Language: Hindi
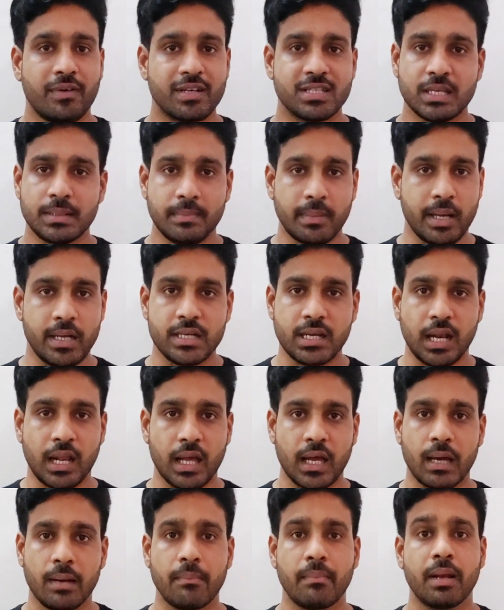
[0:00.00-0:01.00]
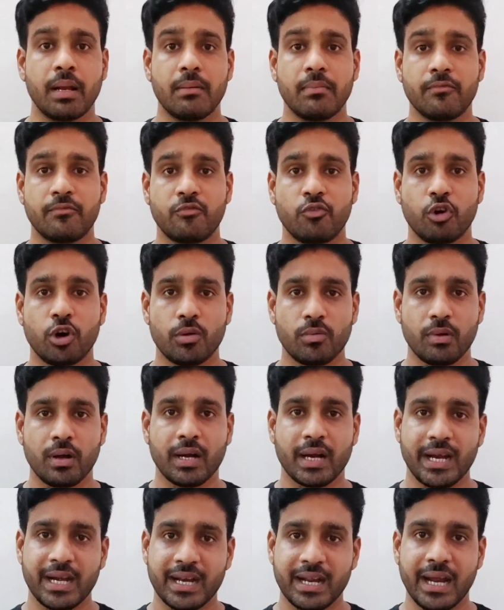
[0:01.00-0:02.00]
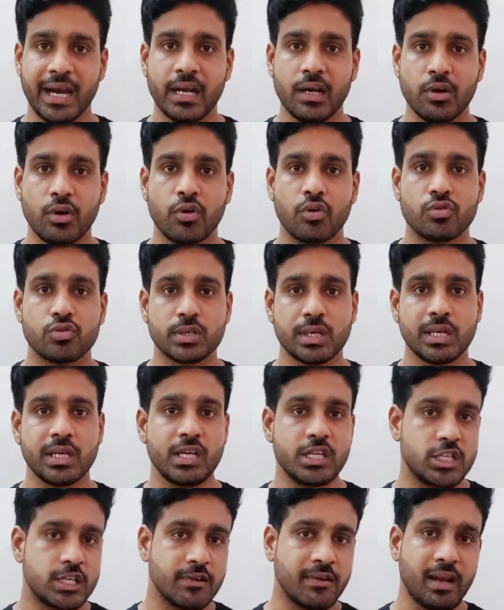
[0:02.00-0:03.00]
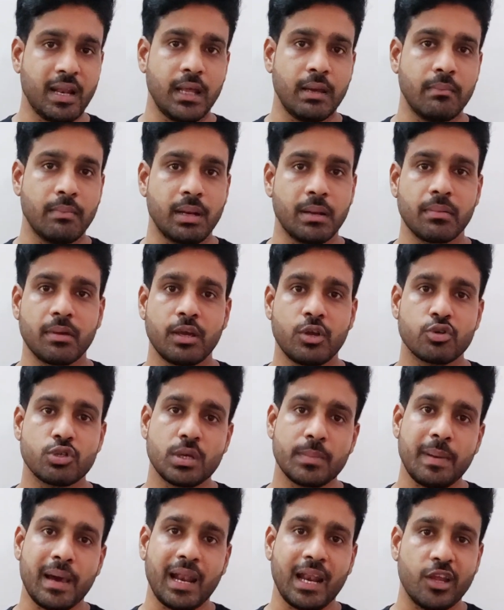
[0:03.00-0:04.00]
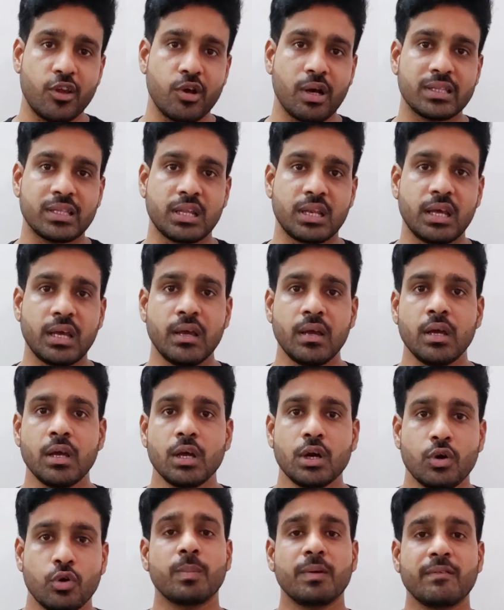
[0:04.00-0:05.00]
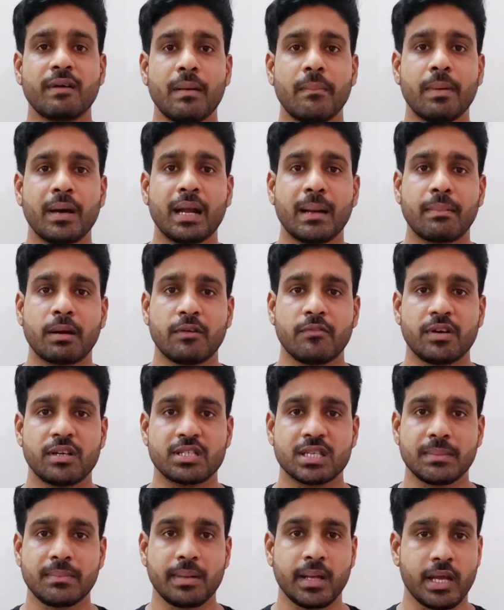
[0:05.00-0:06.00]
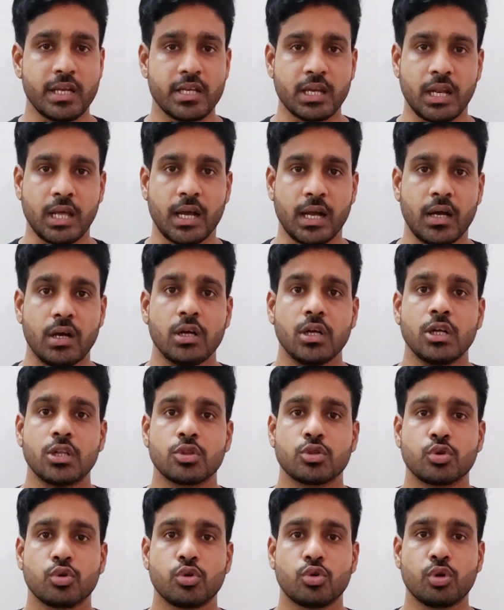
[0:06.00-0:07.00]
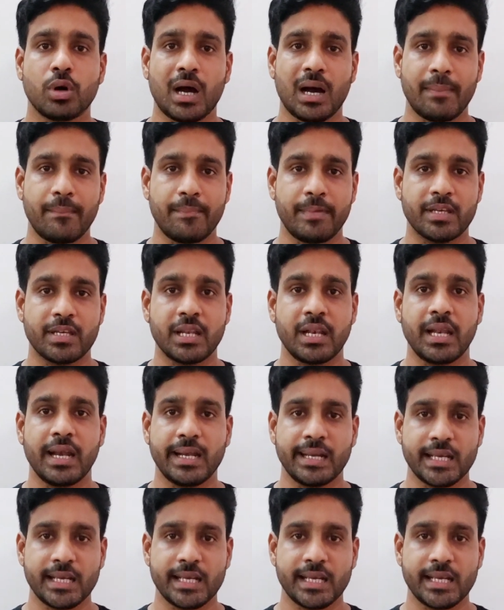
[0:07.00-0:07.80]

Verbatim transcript: व्हाट्सएप नहीं चलेगा मतलब फोर किटकैट और उससे नीचे वाले मतलब कि उससे पहले जो आते थे उनमें वहाँ पर आपका व्हाट्सएप नहीं चलेगा तो अब जैसे